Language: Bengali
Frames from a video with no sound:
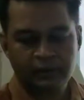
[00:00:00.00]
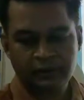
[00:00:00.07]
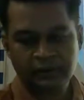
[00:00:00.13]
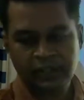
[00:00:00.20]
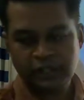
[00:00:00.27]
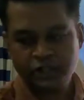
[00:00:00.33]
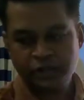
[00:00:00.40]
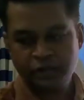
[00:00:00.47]

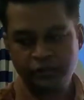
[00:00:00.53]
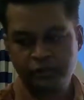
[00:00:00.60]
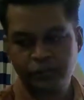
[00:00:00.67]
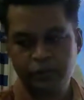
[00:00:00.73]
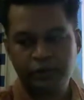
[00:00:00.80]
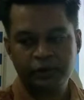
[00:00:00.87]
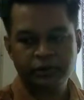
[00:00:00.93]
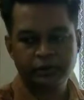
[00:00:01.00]
ন্যারেশন
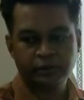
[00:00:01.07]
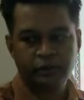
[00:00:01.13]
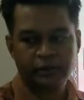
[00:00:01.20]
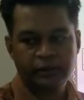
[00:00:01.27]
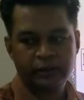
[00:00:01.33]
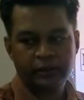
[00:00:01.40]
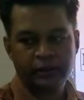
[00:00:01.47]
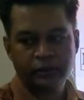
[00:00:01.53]
পরিবর্তন
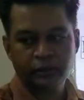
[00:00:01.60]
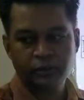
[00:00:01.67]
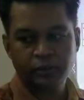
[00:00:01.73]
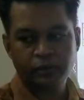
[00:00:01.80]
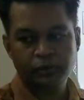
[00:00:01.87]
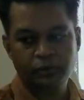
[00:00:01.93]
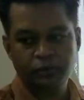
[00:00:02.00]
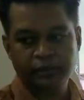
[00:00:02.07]
করার
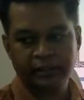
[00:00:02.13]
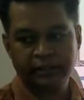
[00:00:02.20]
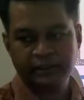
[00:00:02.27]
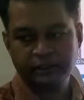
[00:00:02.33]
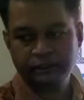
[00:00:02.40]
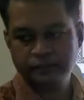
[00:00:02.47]
নিয়মগুলো জানি